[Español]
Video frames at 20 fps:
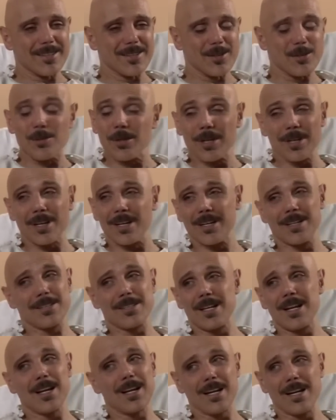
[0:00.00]
No voy a
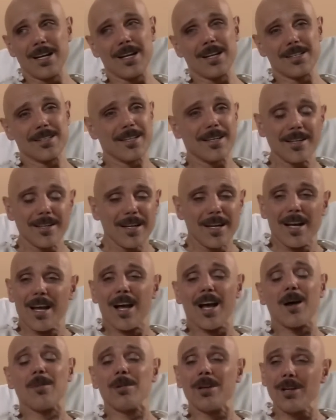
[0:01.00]
regresar a la cárcel.
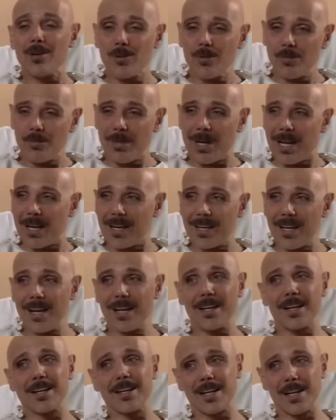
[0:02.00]
Hablé con Blanca
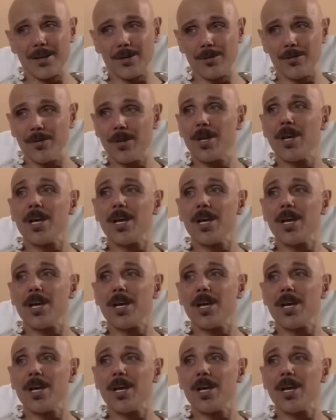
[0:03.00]
Guerrero